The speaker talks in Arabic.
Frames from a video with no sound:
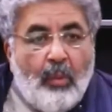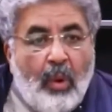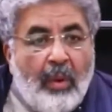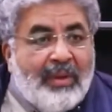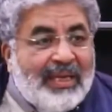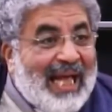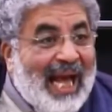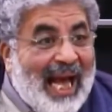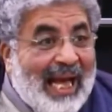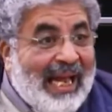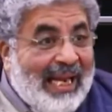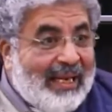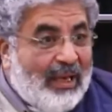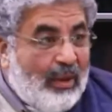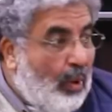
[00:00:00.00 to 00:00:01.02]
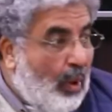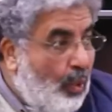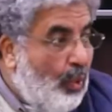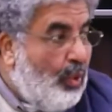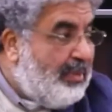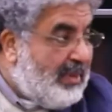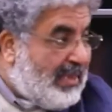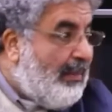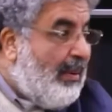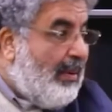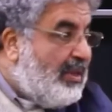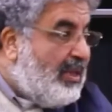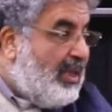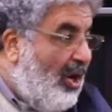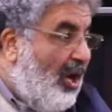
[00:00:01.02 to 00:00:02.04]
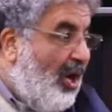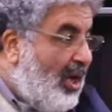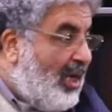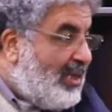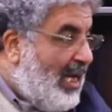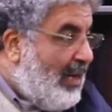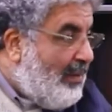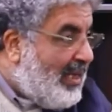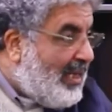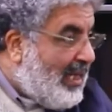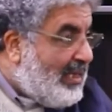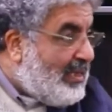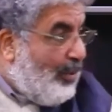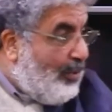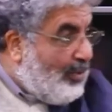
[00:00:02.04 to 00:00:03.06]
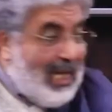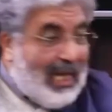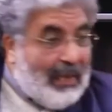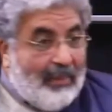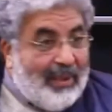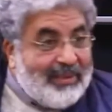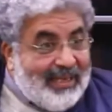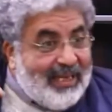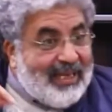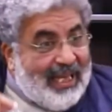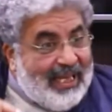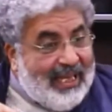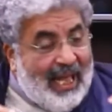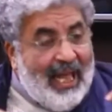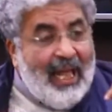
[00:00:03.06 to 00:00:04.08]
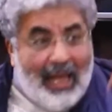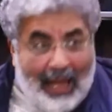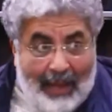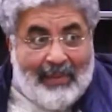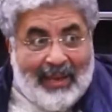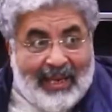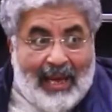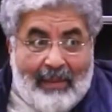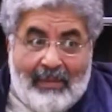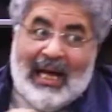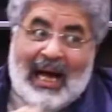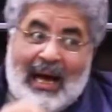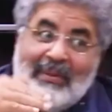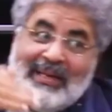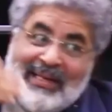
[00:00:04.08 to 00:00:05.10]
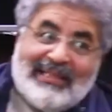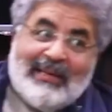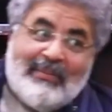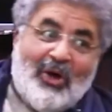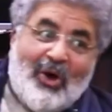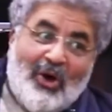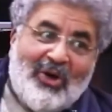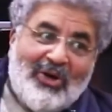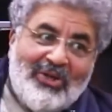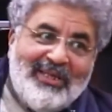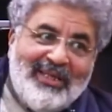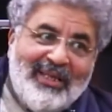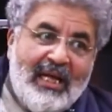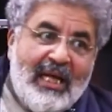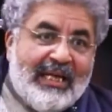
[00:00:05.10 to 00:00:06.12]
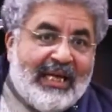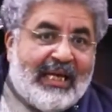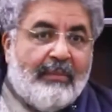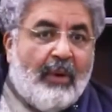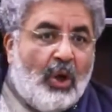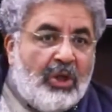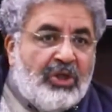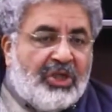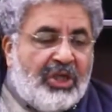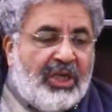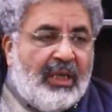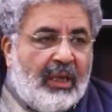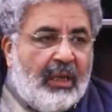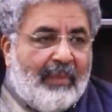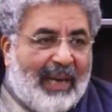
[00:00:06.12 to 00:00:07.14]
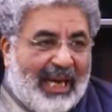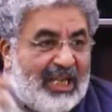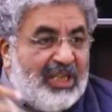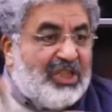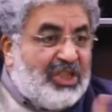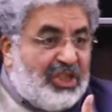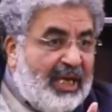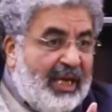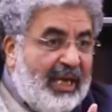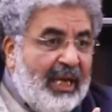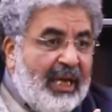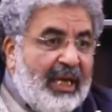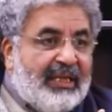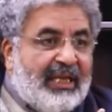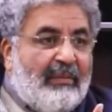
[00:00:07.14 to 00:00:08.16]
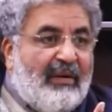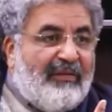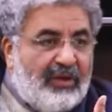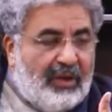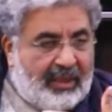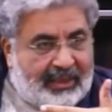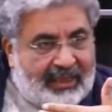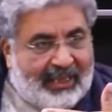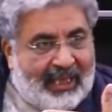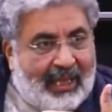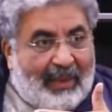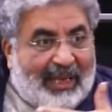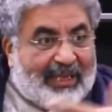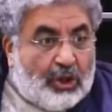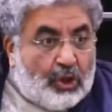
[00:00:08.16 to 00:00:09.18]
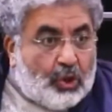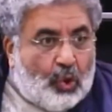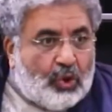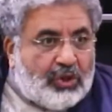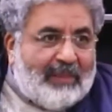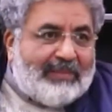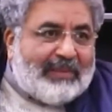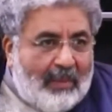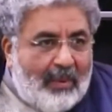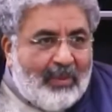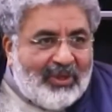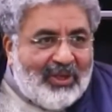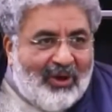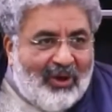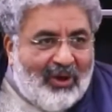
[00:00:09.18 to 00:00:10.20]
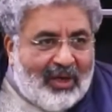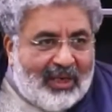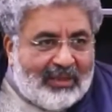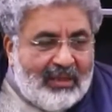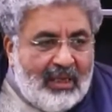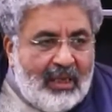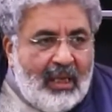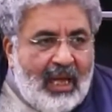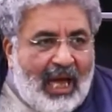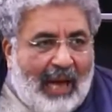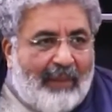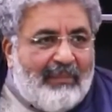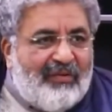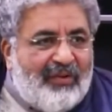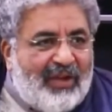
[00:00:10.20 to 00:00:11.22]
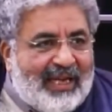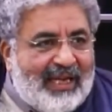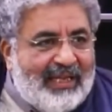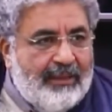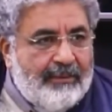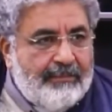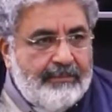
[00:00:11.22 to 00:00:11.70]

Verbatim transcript: ممكن احلل واقول بسبب ان الاخر عمل كذا وبتاع المره الجايه اما اجي اعمل هعمل حساب الاخر لكن ما اقولش معلش ان انا ما في ان انا ما عنديش قدره بسبب ان الاخر عمل فيها كده